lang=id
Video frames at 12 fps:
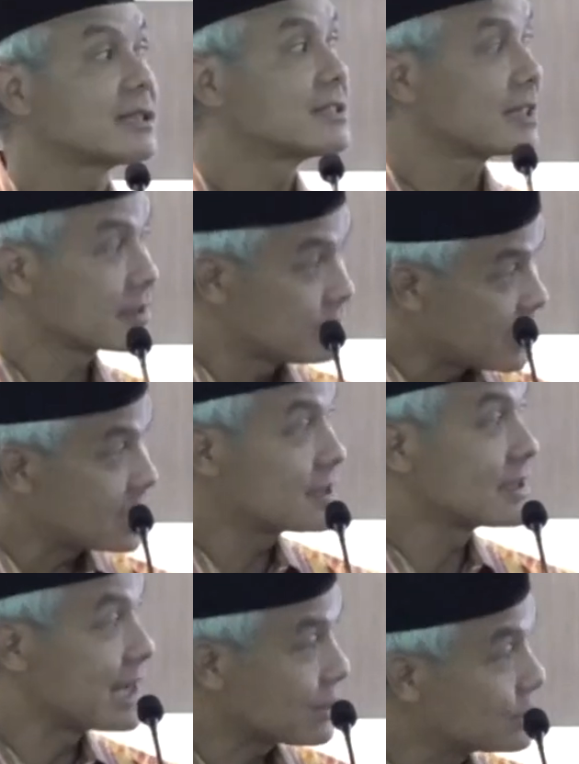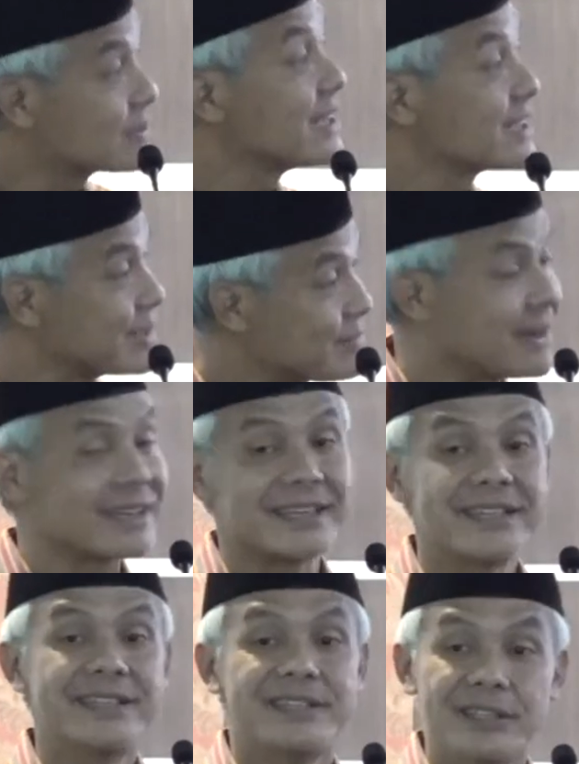saja kemarin dilakukan ya Pak.
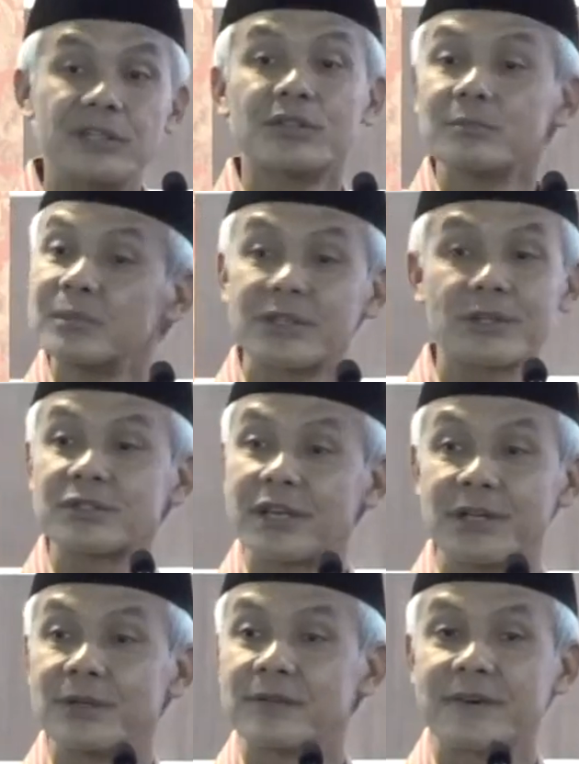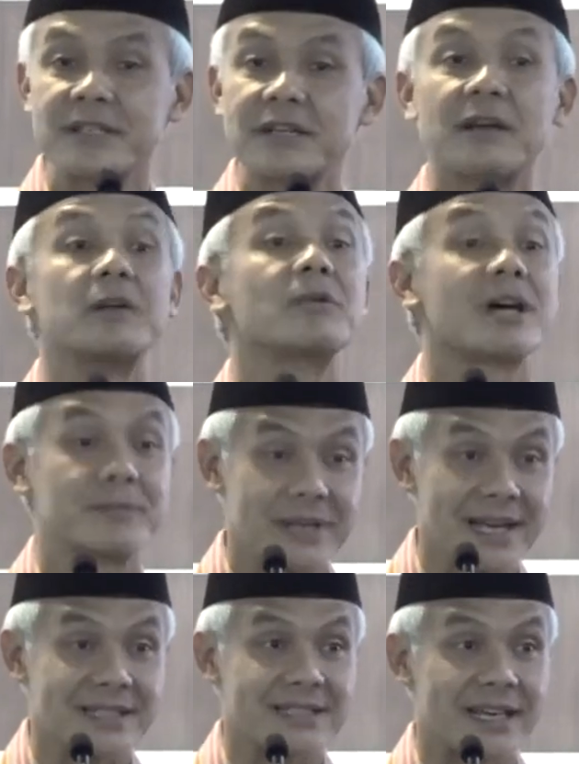Itu menurut saya inovasi yang luar
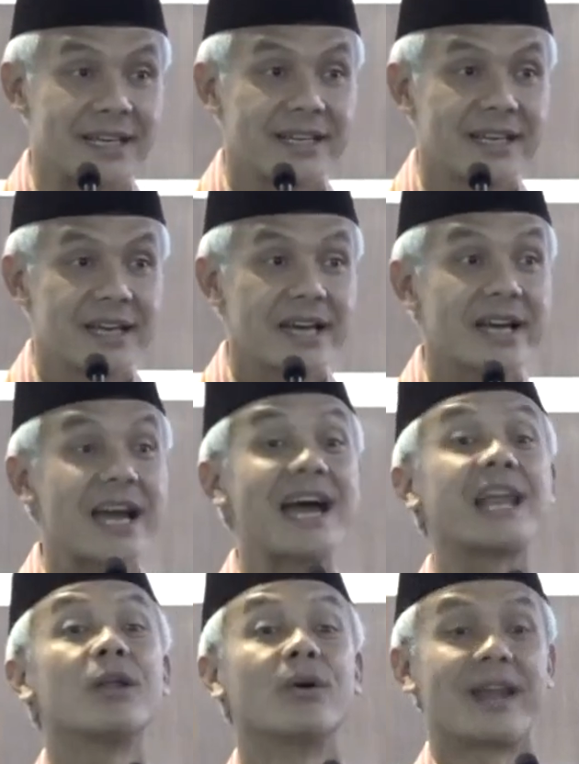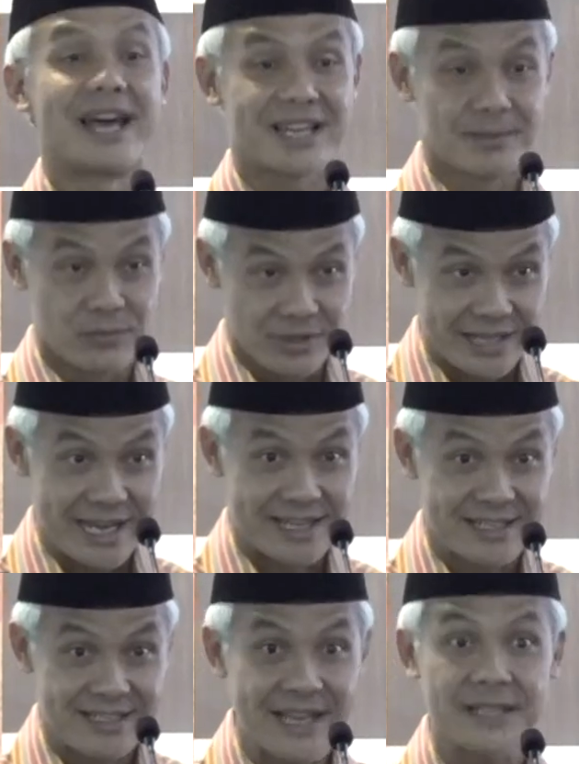biasa. Kalaulah
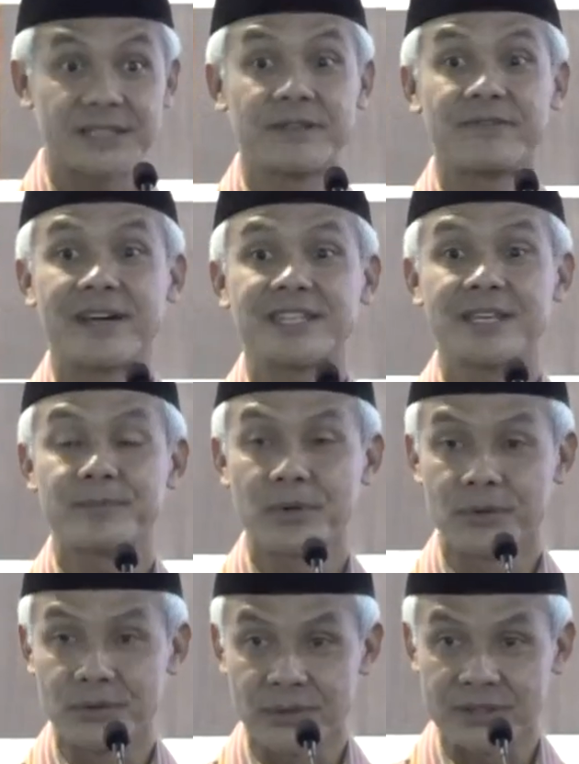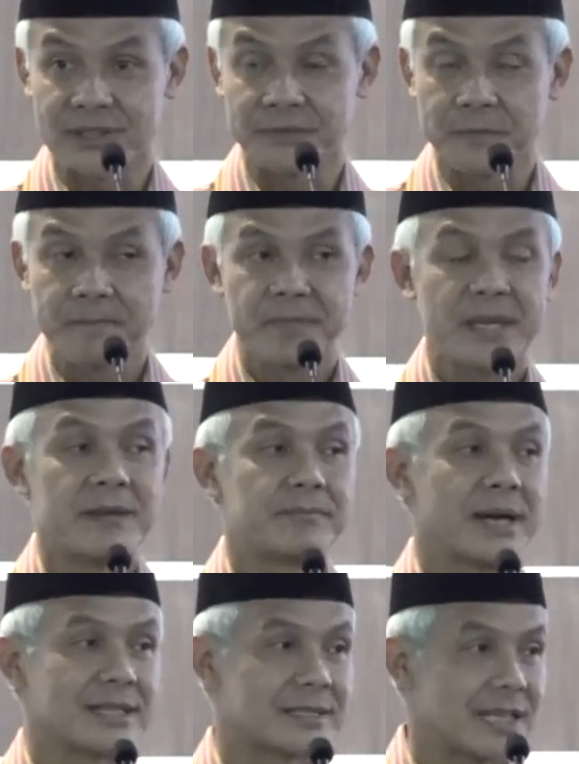kemudian yang sifatnya produktif
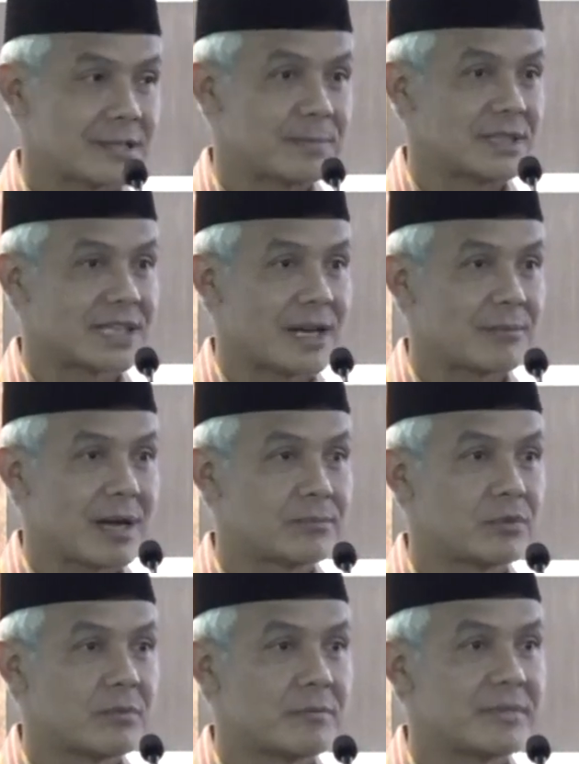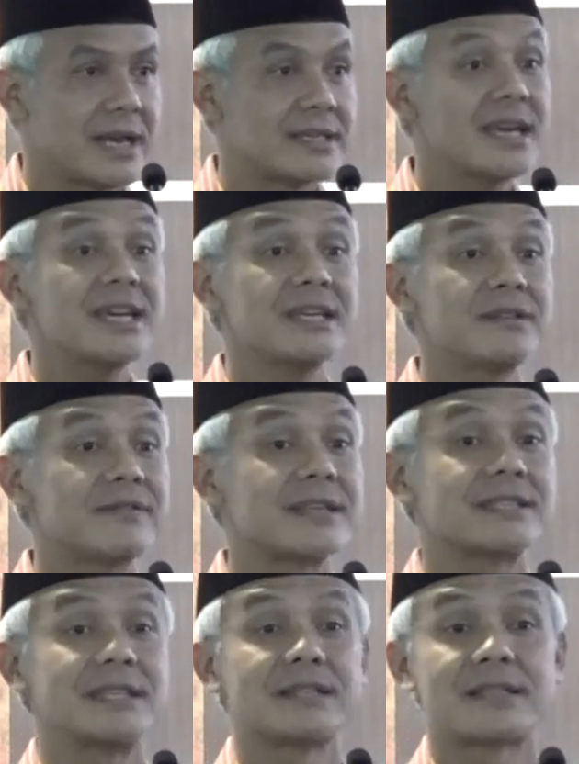Basnas bisa mampu membiayai
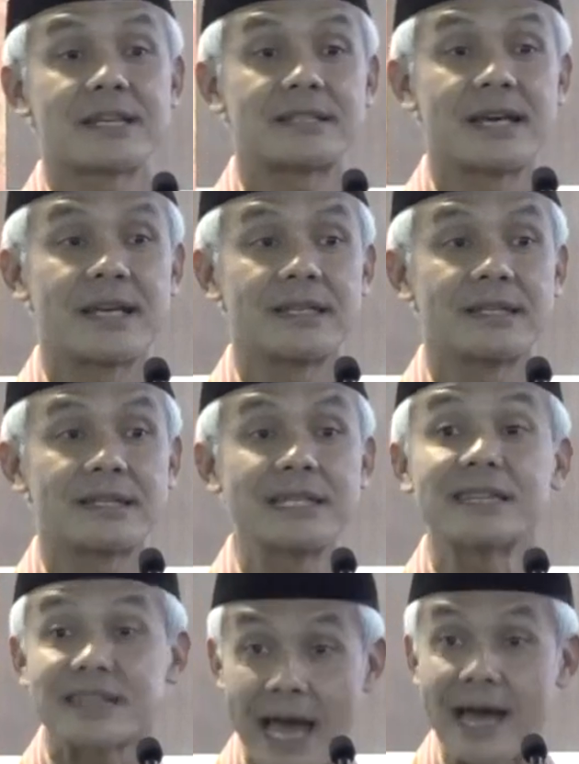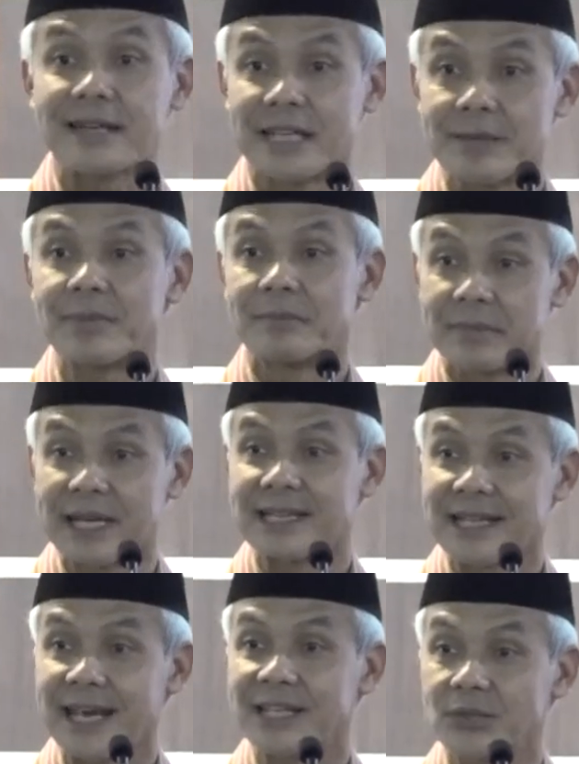fasilitas dari kita, dari
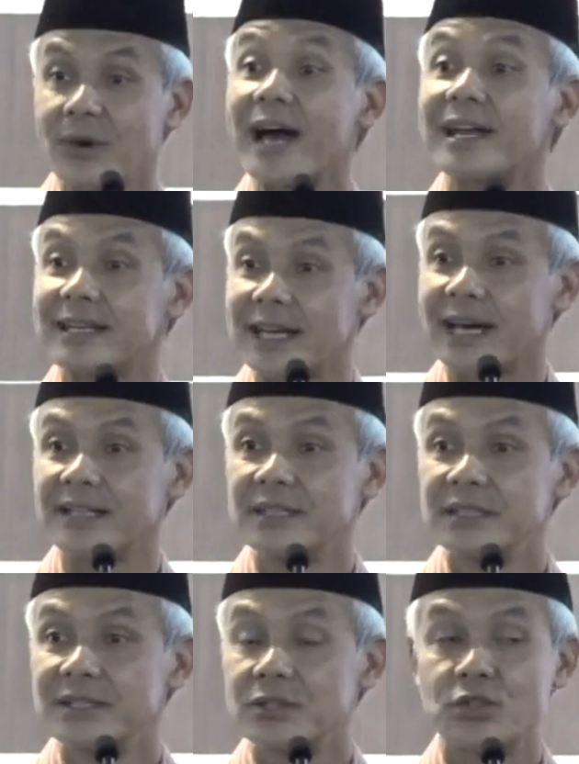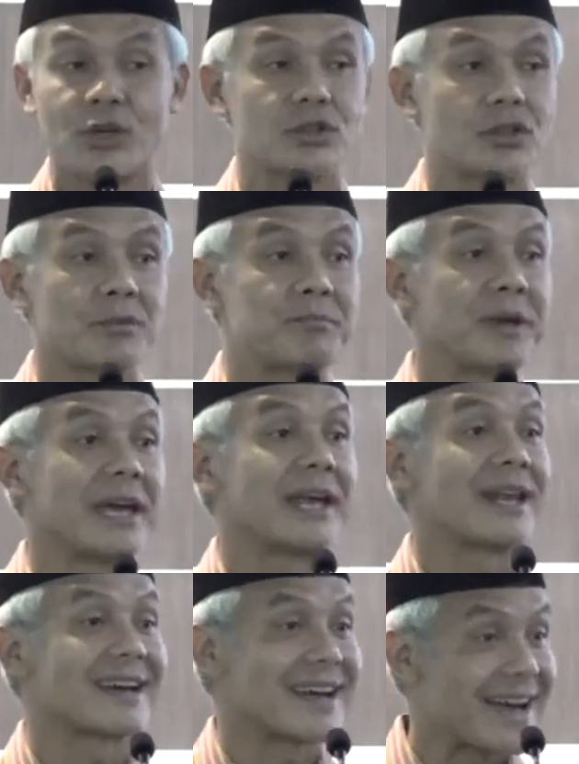pemerintah itu ada, contoh
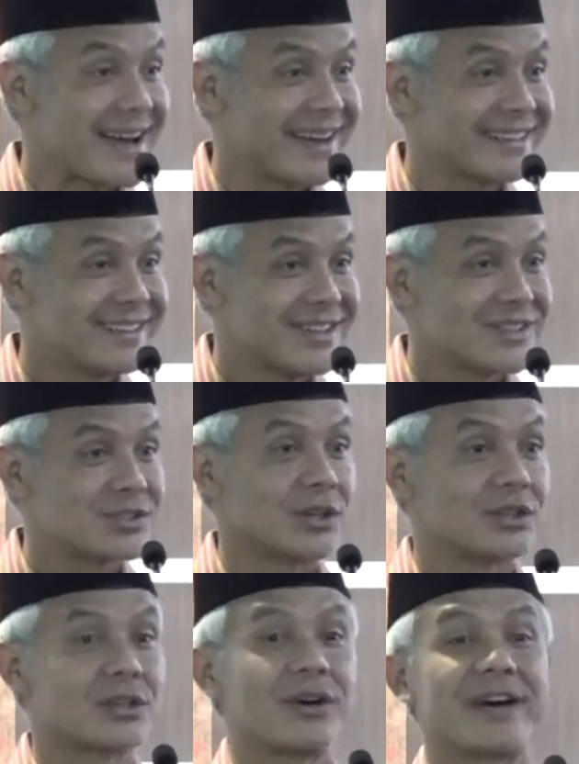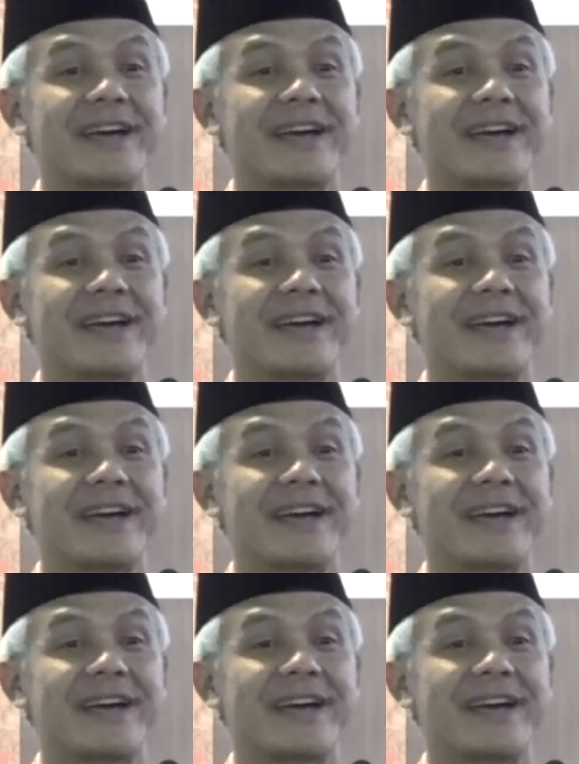BLK, contoh